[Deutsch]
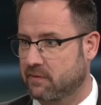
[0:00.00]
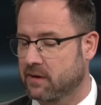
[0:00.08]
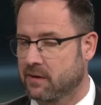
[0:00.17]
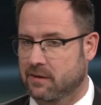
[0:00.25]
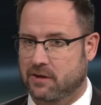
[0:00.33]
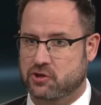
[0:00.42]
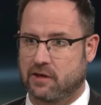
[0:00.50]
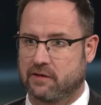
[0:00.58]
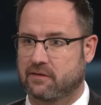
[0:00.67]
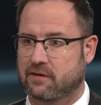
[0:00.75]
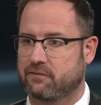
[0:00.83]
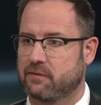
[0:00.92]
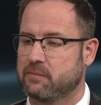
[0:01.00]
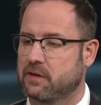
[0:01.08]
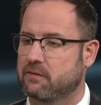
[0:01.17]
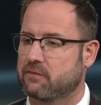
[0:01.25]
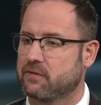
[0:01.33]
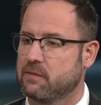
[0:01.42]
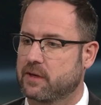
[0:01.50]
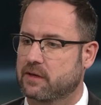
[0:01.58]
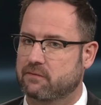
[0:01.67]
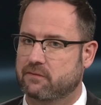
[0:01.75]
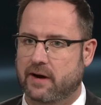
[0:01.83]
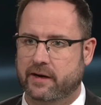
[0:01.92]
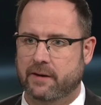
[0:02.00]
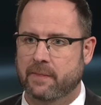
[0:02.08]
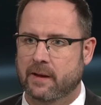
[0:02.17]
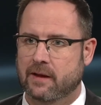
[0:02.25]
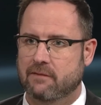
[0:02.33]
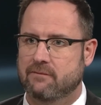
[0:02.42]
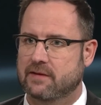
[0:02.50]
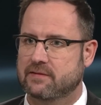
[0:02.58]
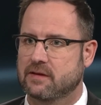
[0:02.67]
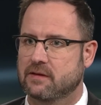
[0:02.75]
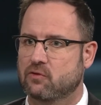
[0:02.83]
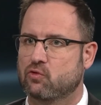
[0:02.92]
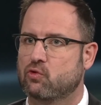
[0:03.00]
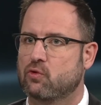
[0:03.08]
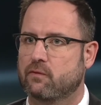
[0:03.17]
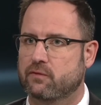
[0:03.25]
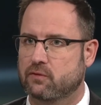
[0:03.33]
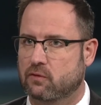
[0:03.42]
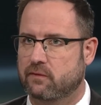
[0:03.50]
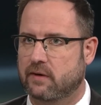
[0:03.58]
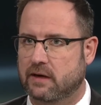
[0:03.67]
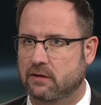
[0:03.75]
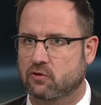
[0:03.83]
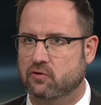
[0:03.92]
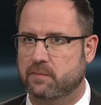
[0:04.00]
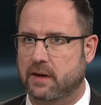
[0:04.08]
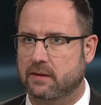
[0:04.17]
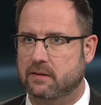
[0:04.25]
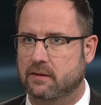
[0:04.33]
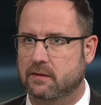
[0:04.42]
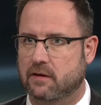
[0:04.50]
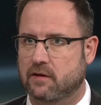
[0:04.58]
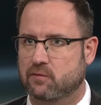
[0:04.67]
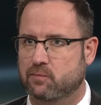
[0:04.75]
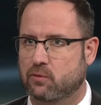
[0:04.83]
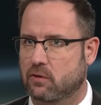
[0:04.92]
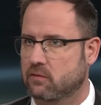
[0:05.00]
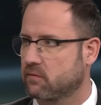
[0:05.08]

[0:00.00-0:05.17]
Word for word: Aber es stellt sich ja für mich vielmehr die Frage, wer sind in Zukunft noch Verhandlungspartner in der SPÖ?